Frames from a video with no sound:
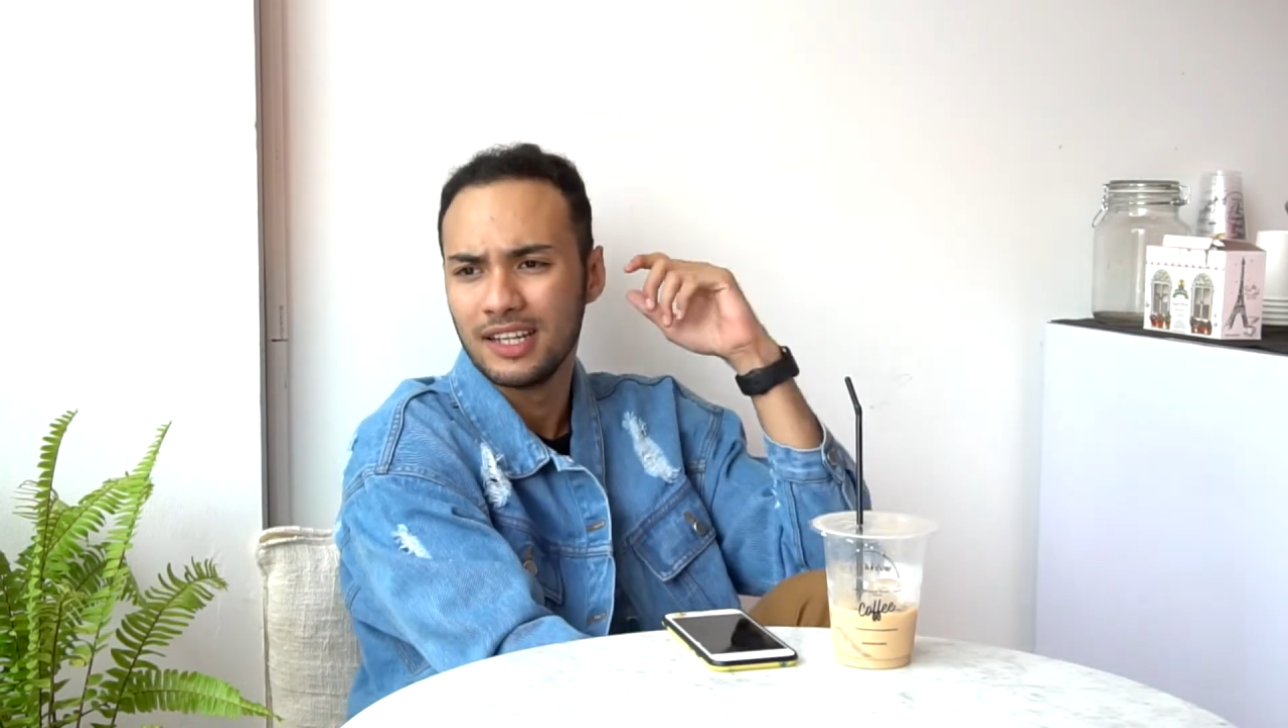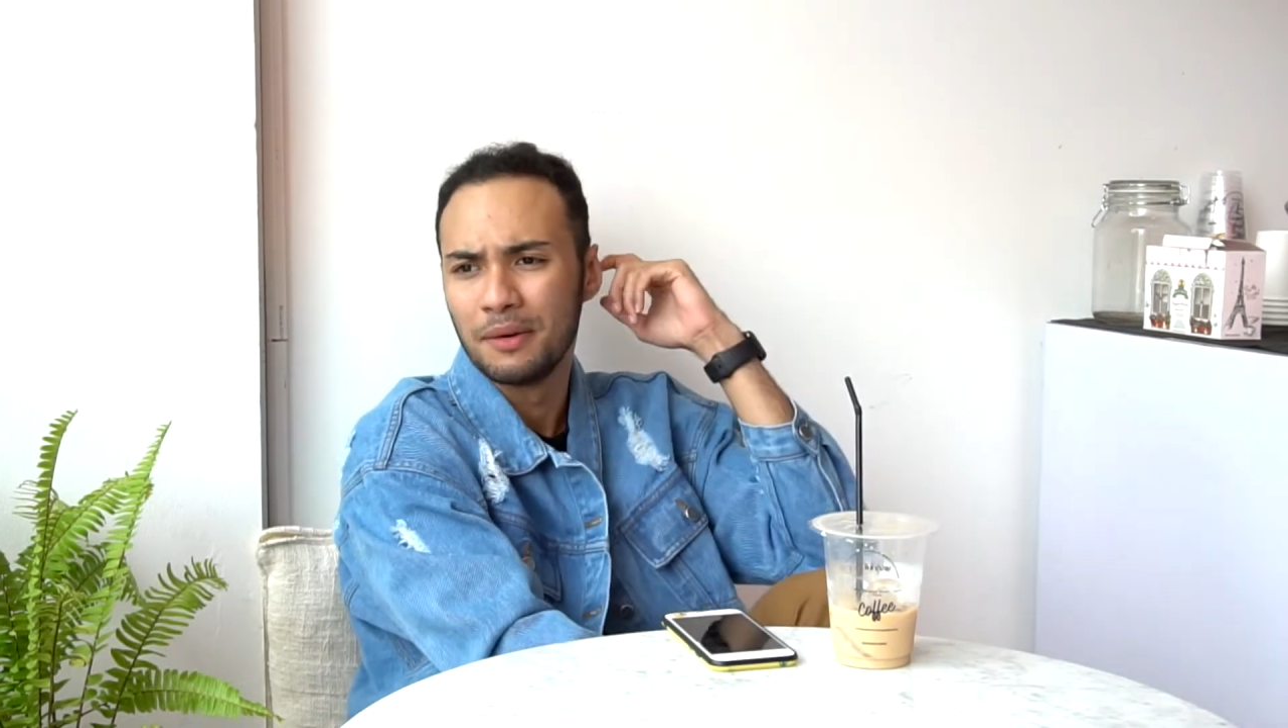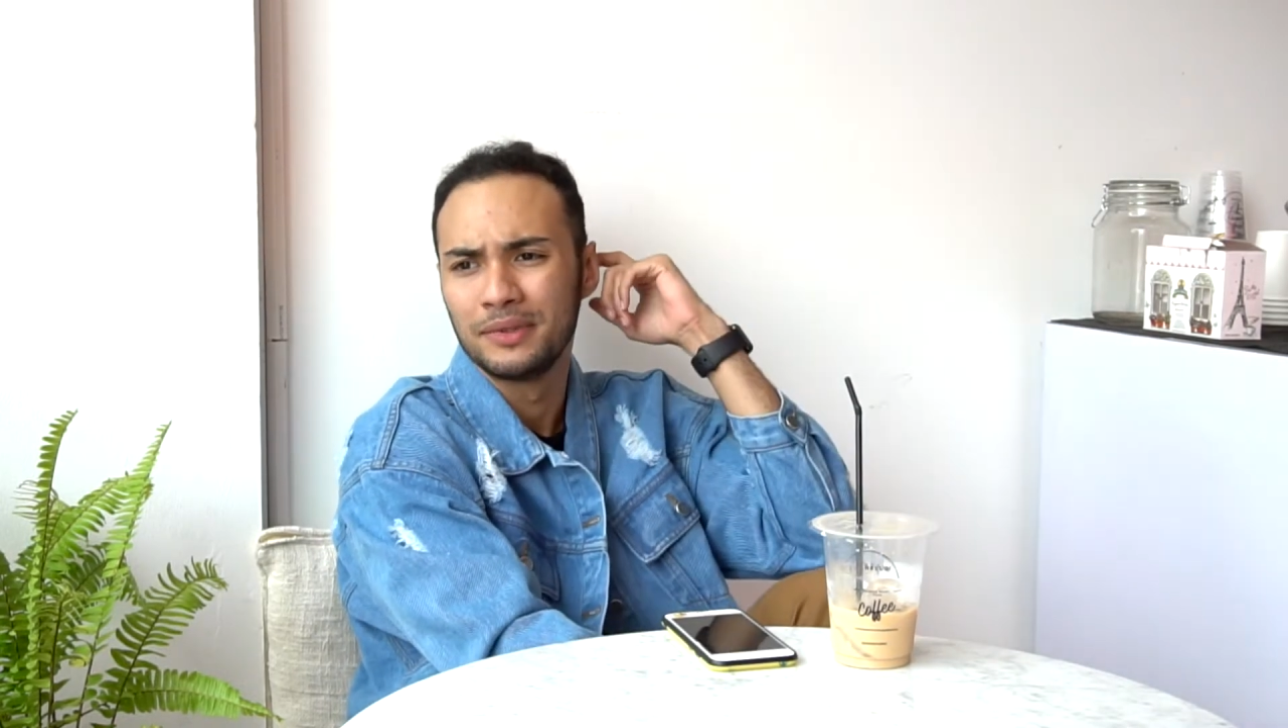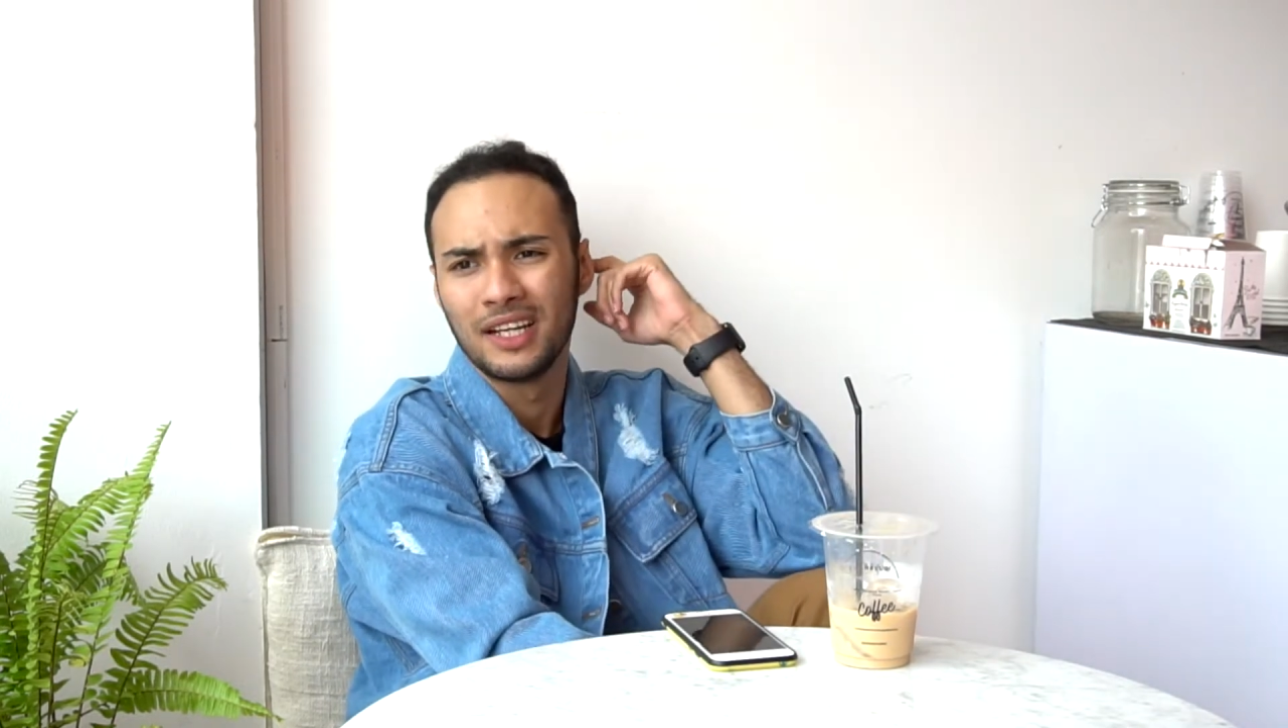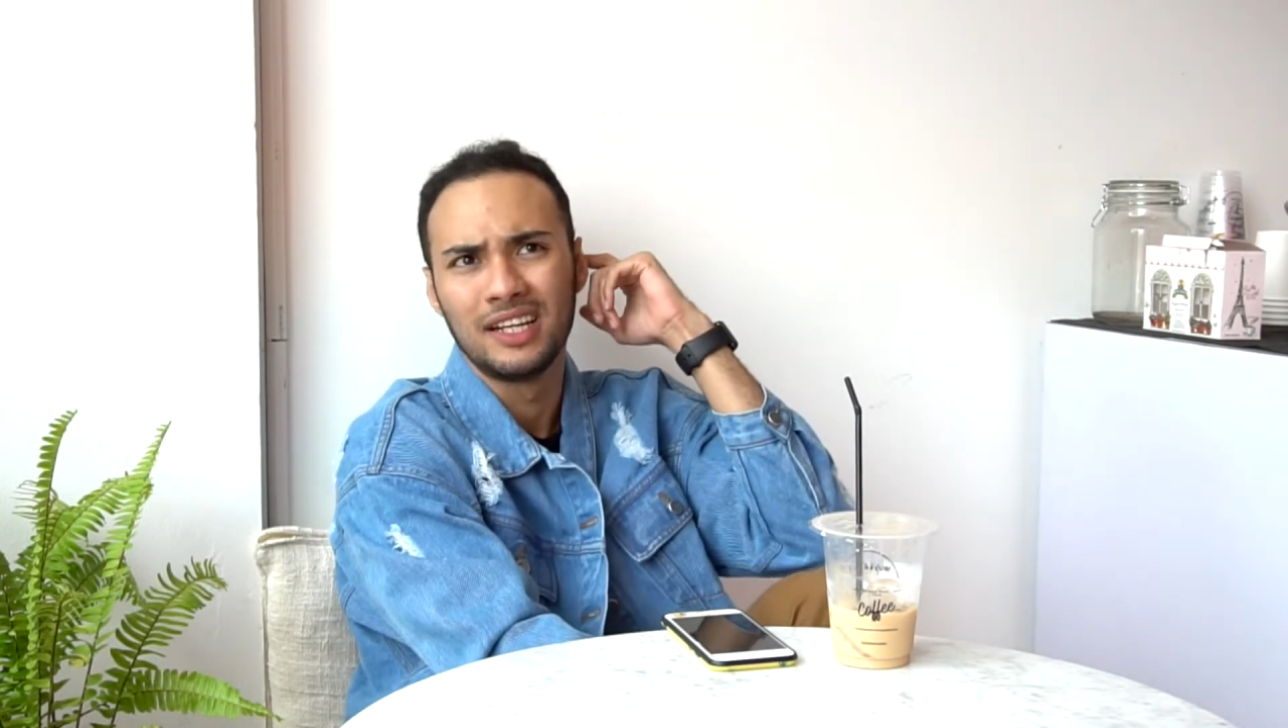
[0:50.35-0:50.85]

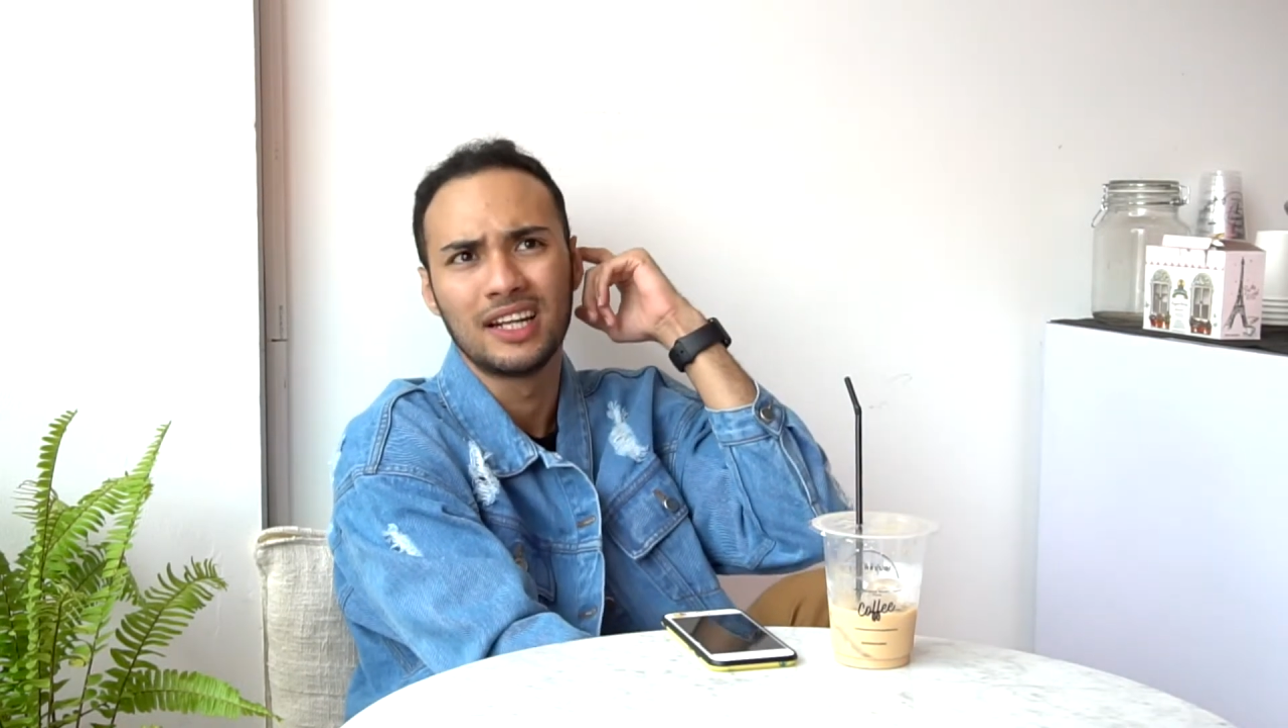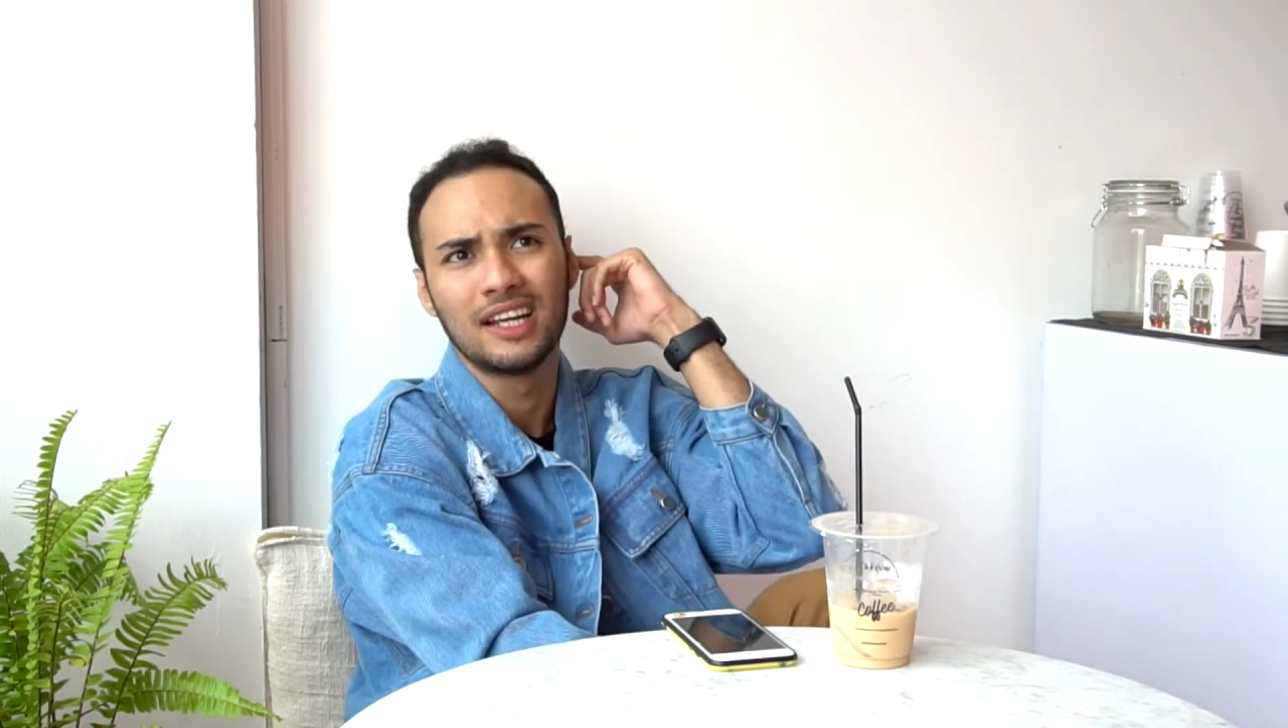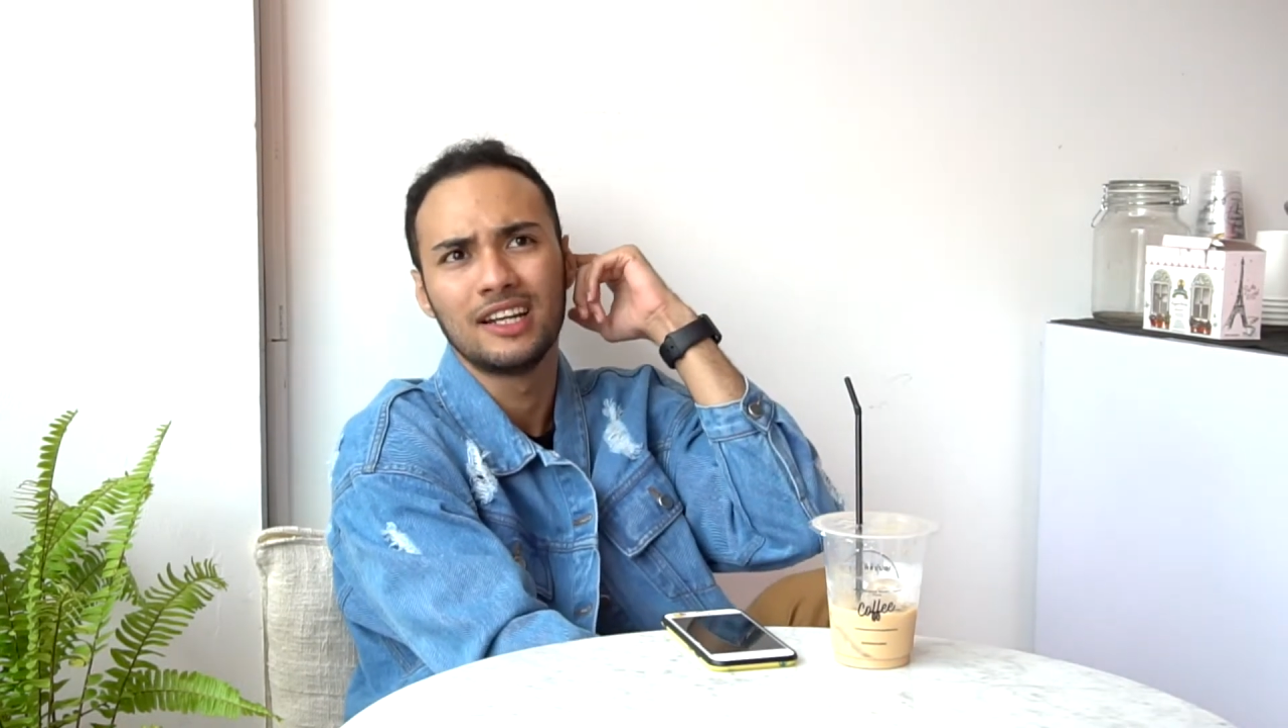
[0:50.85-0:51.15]
tidak percaya diri